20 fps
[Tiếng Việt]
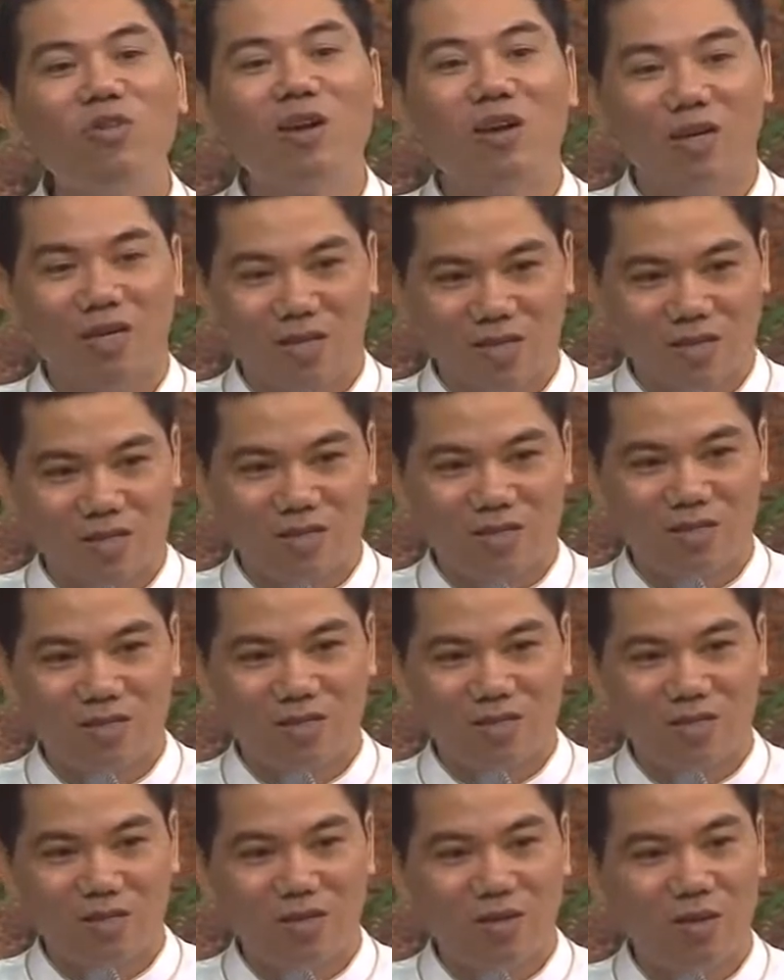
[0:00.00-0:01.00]
thường ạ.
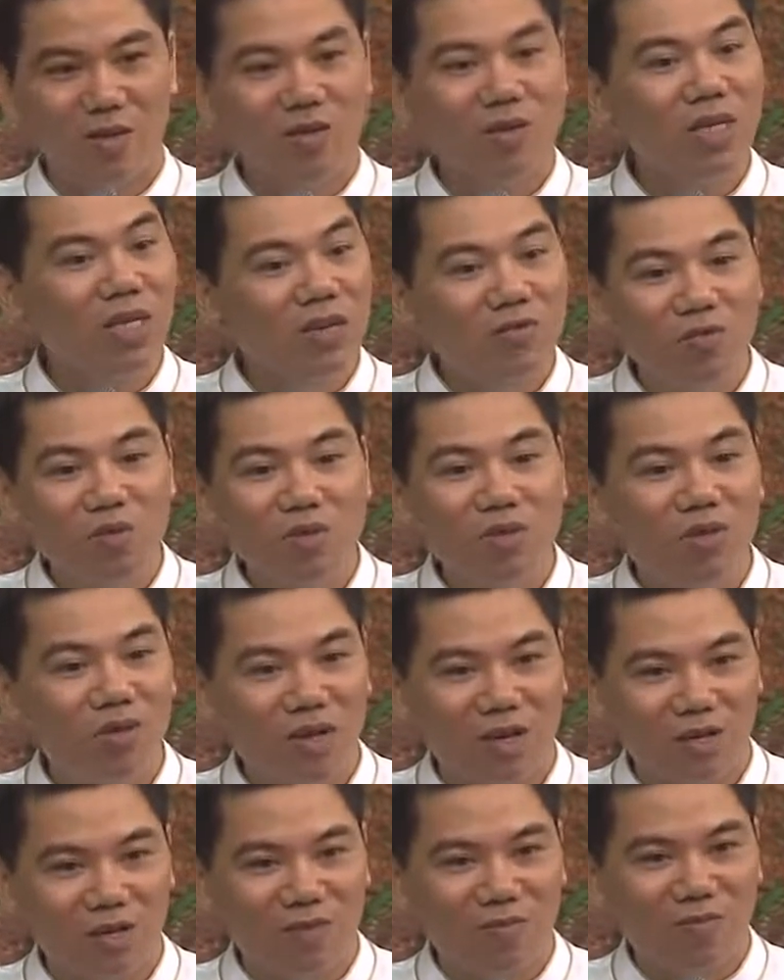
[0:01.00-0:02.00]
Nó rất là vô
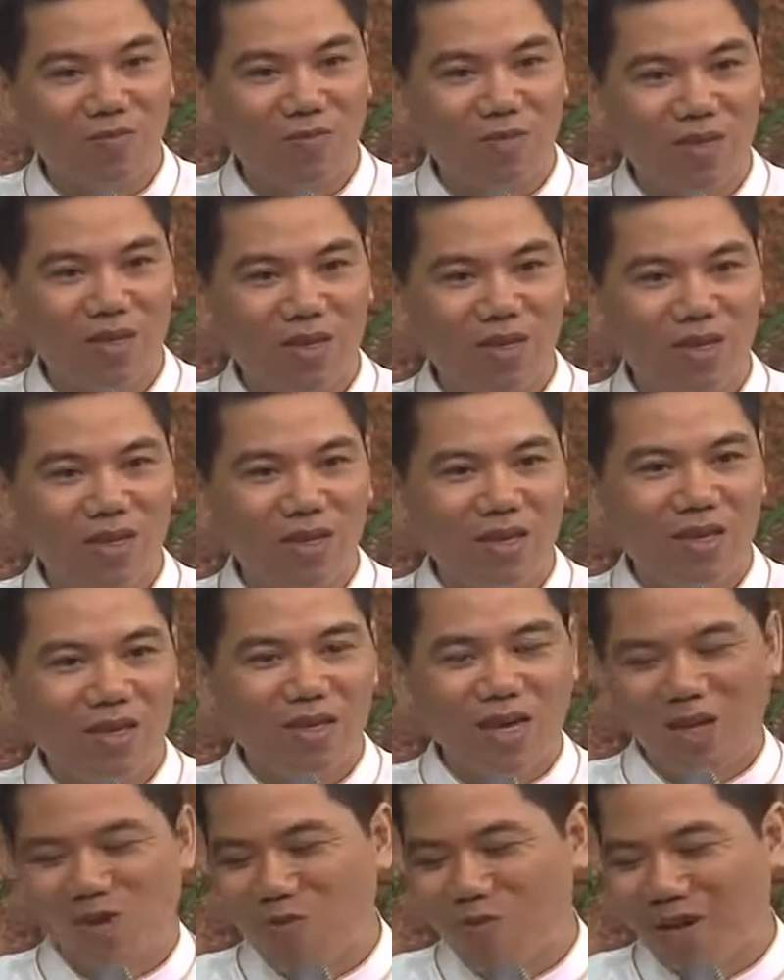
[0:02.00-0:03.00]
thường.
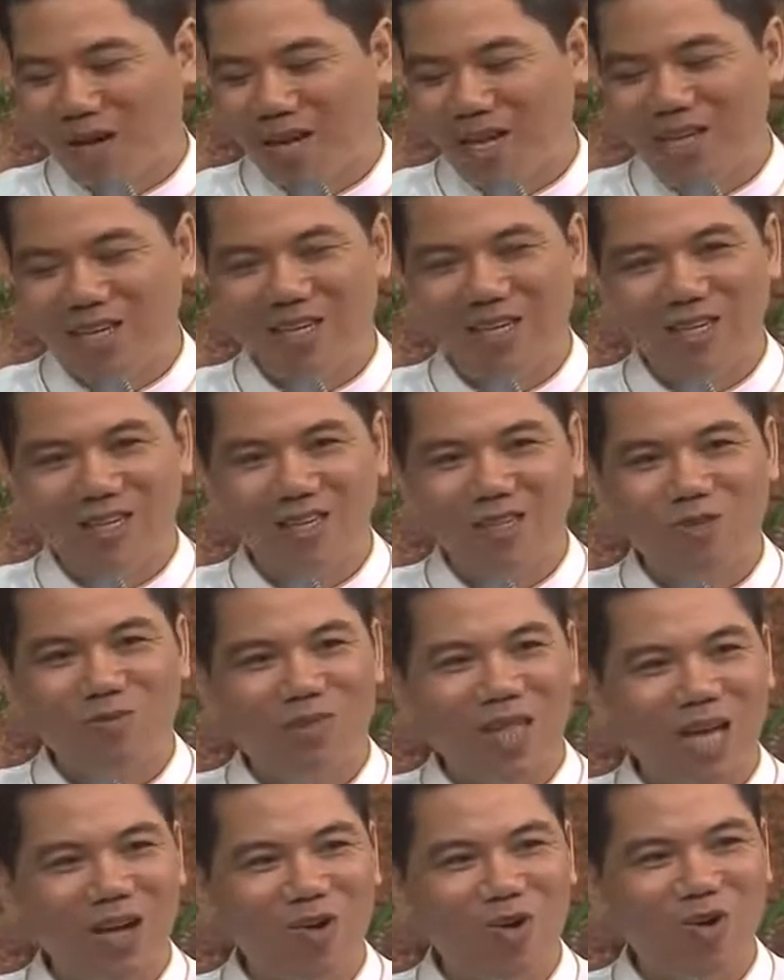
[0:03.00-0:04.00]
Ngày hôm nay
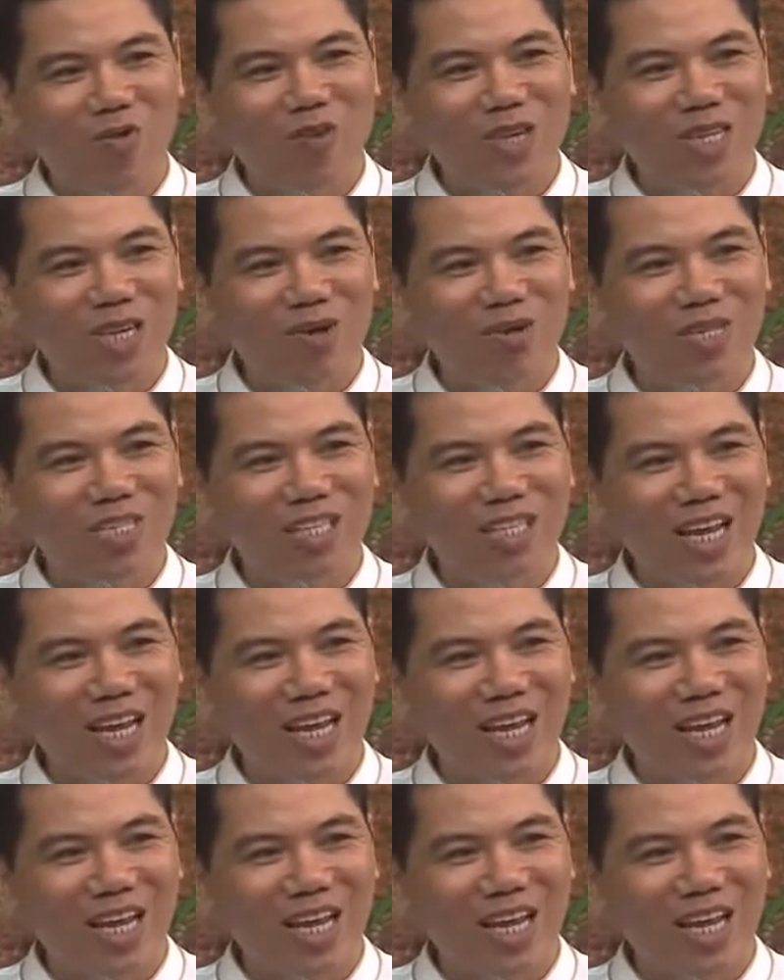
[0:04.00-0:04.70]
chúng ta ngồi với nhau như thế